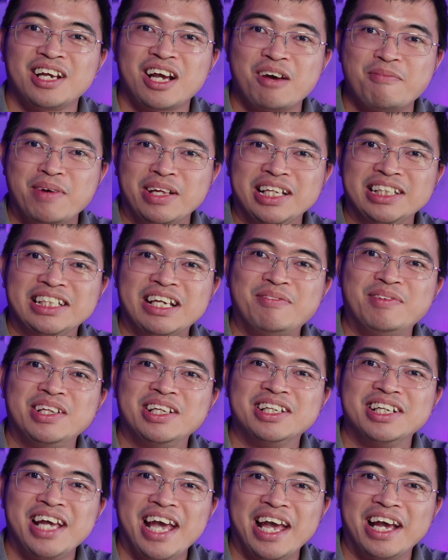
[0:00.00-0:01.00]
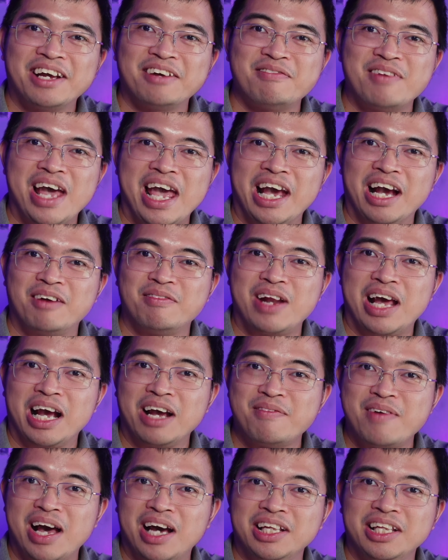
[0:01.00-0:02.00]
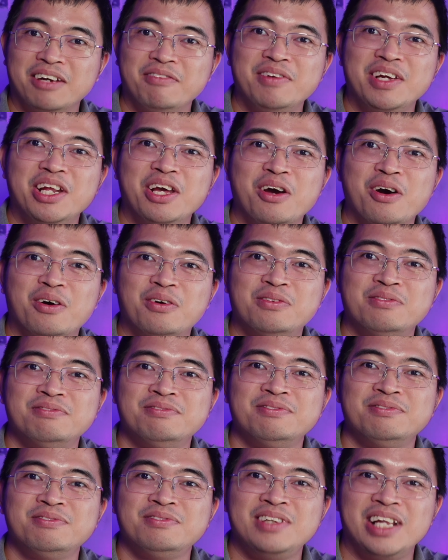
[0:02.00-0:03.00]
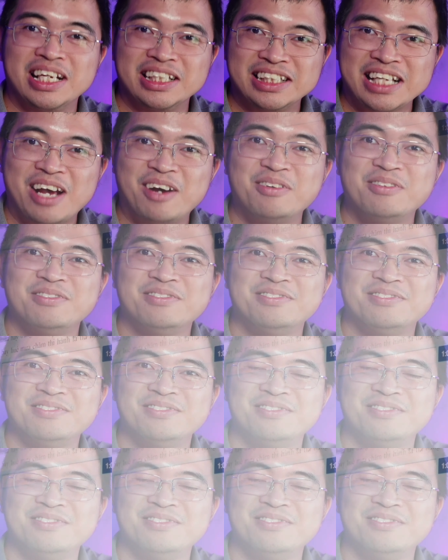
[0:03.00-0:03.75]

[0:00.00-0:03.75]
Comment chia sẻ bên dưới ha và hẹn gặp lại các bạn ở những video lần sau.